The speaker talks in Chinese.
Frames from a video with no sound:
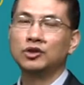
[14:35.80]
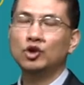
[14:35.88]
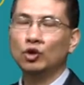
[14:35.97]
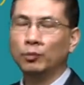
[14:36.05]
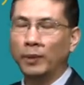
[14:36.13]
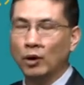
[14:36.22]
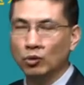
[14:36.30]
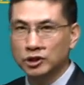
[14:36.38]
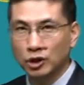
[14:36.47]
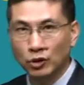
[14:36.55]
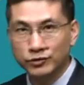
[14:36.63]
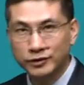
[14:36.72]
就包括
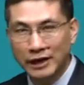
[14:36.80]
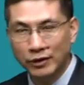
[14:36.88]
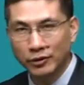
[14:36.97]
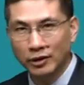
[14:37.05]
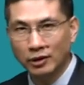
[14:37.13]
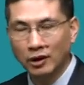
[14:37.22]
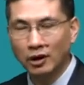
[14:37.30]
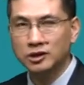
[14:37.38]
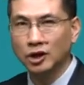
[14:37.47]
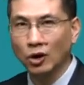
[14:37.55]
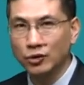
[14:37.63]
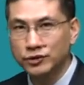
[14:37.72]
筹资战略，而
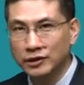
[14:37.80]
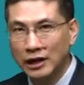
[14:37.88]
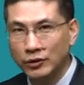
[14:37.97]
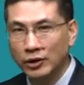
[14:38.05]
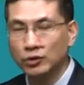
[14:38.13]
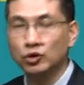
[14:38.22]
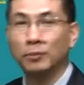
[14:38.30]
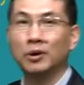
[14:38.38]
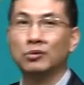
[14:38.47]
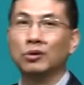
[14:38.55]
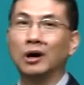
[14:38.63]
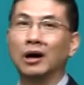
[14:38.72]
筹资战略主要
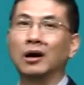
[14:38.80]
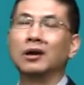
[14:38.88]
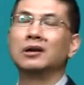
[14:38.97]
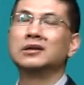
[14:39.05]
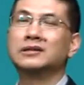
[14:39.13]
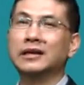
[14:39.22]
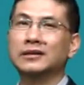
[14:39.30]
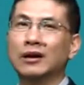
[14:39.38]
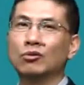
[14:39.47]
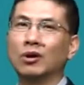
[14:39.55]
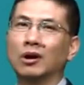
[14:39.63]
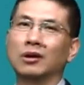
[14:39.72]
包括三
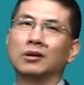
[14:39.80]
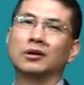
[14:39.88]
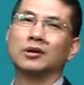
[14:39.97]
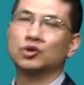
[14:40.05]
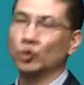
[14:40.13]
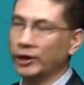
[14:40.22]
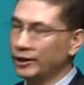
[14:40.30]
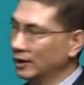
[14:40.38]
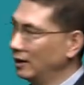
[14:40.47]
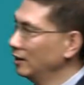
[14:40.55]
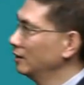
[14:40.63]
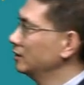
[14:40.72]
大块儿。所以呢，